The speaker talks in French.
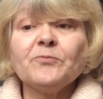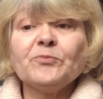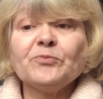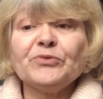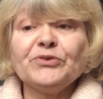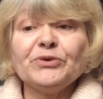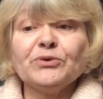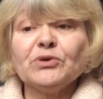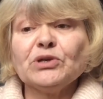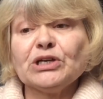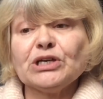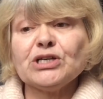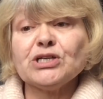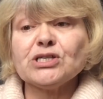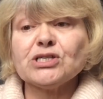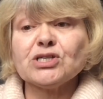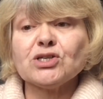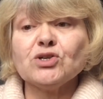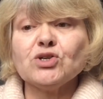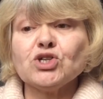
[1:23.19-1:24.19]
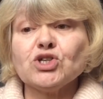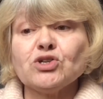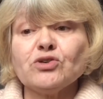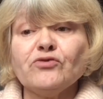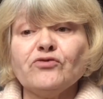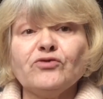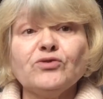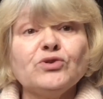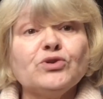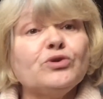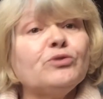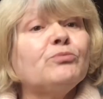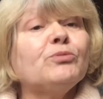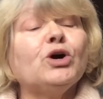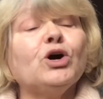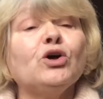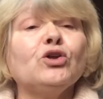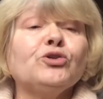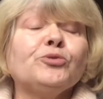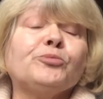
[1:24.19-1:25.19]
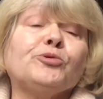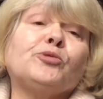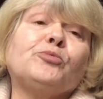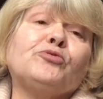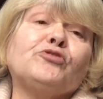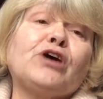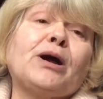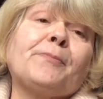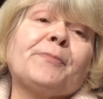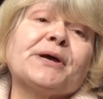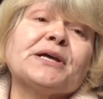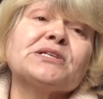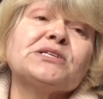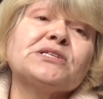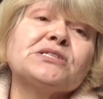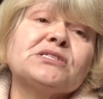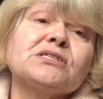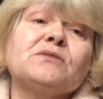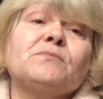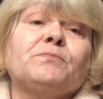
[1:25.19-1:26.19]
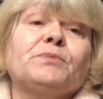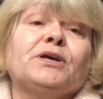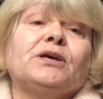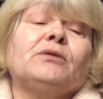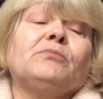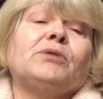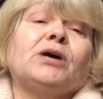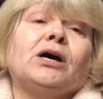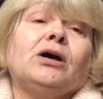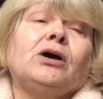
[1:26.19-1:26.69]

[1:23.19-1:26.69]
Donc, qu'est-ce que je vous demande pour pouvoir participer Bah,